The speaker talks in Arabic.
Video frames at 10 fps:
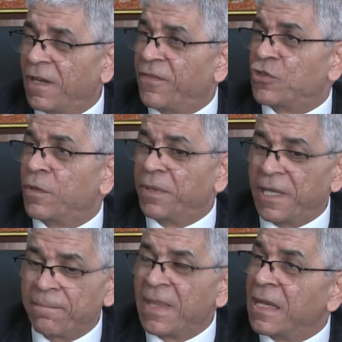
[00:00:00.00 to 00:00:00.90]
البيج دي
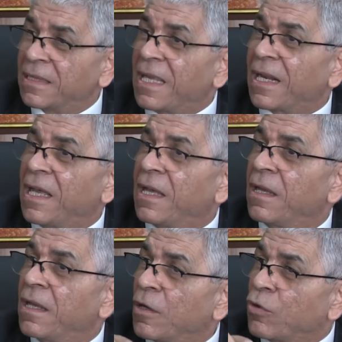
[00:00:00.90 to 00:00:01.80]
بي تلقى
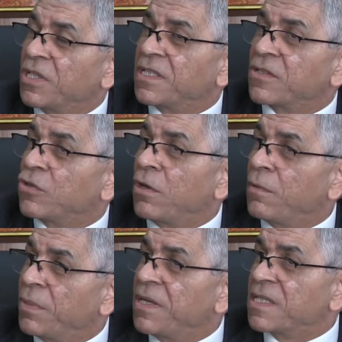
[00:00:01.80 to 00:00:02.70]
كوتيزاسيون
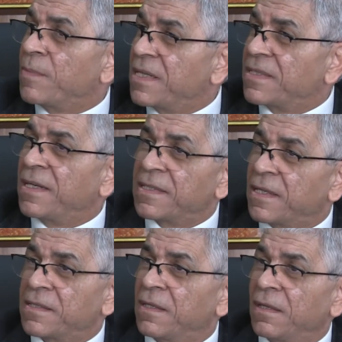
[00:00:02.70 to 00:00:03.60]
بالنسبه للسي ان اس
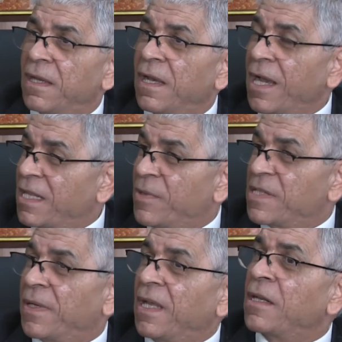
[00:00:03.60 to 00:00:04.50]
اس احنا
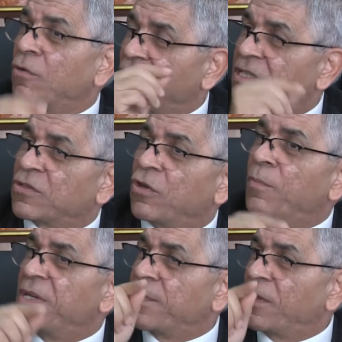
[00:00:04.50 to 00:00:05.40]
بالنسبه احنا كوتيزاسيون
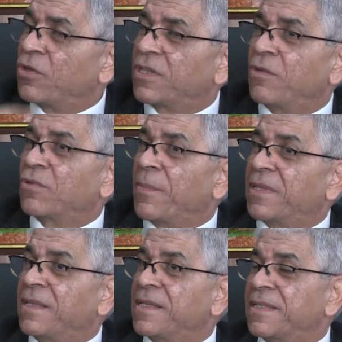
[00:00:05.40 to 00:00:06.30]
بالنسبه للريتريت
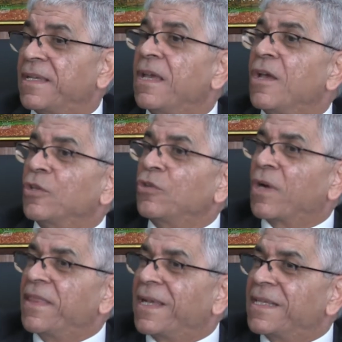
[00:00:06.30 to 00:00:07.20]
كابيتال دي سي
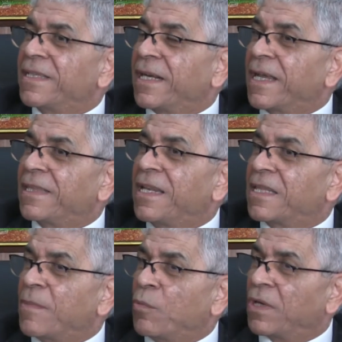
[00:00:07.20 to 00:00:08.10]
دونك هذيك الاشتراكات هي اللي
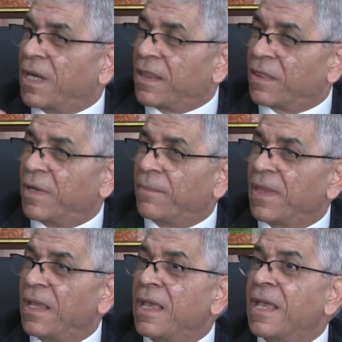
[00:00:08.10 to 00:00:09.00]
تمول الانظمه
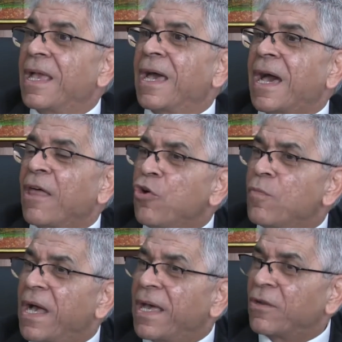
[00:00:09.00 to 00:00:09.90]

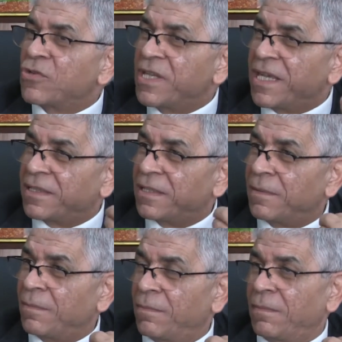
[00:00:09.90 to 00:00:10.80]
هذوما هالروسيت
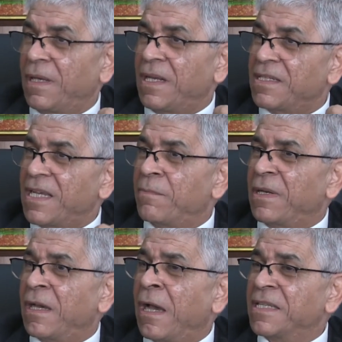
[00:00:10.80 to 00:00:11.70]
اللي جاي
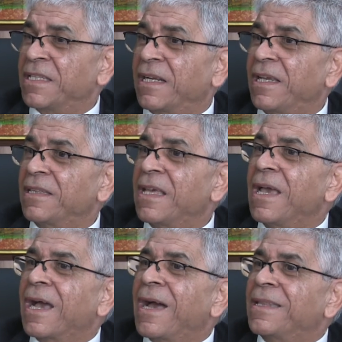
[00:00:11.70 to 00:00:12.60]
من الاشتراكات
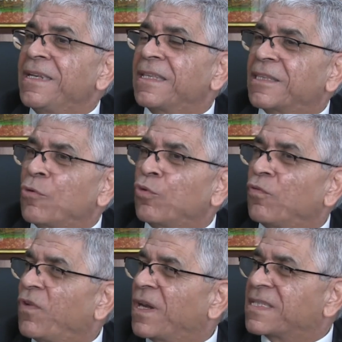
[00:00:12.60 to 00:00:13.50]
قاعدين يتطوروا
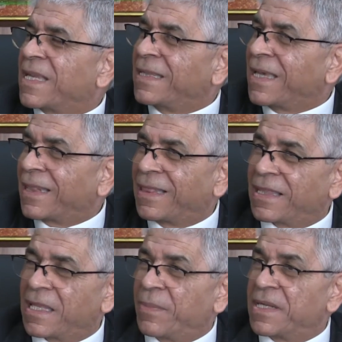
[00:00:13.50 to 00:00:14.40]
في الصناديق
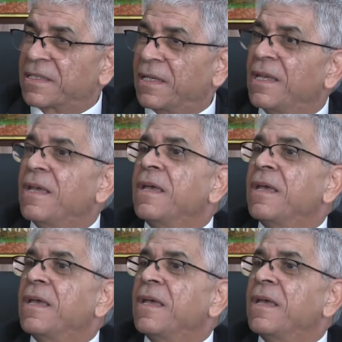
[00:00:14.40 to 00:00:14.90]
الثلاثه بريسكا